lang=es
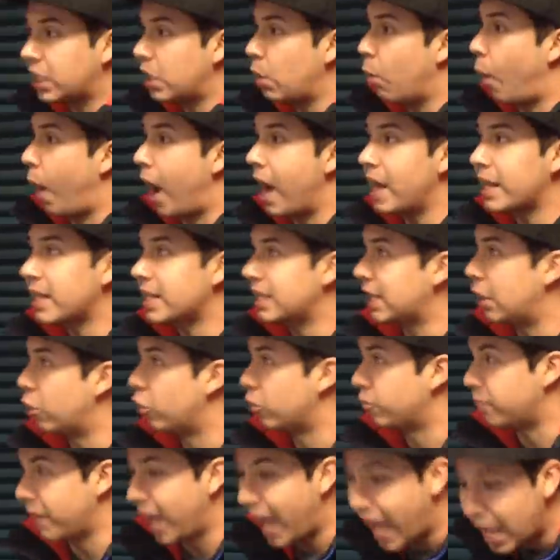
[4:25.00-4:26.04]
o alguien de
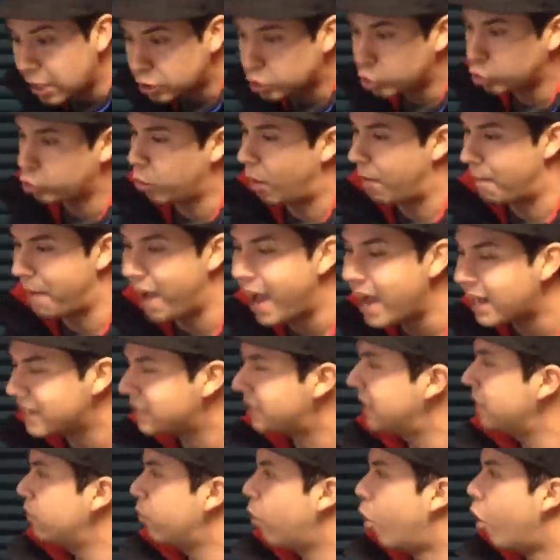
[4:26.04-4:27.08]
los brazos o a
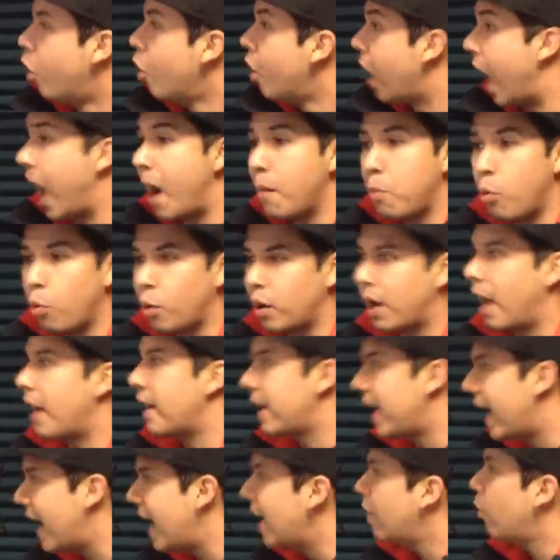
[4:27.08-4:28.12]
Máximo, a
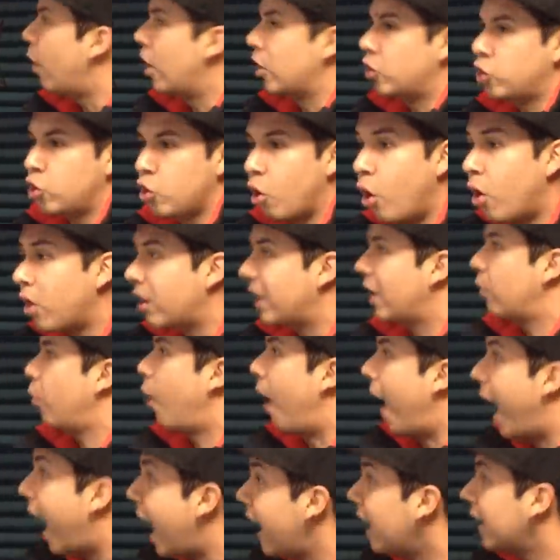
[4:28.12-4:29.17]
Bucanero, a Choker o
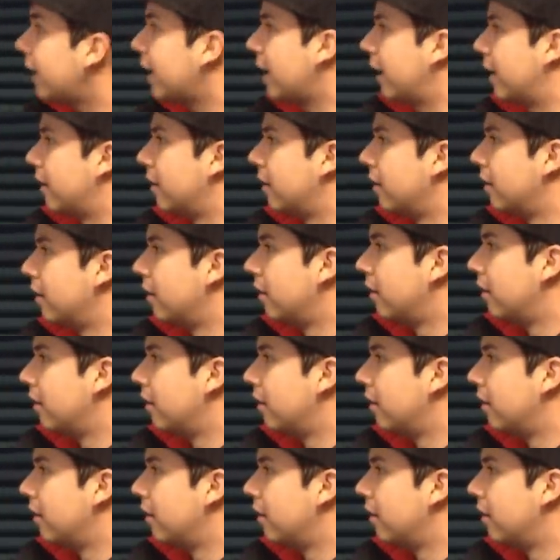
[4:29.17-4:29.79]
a alguien.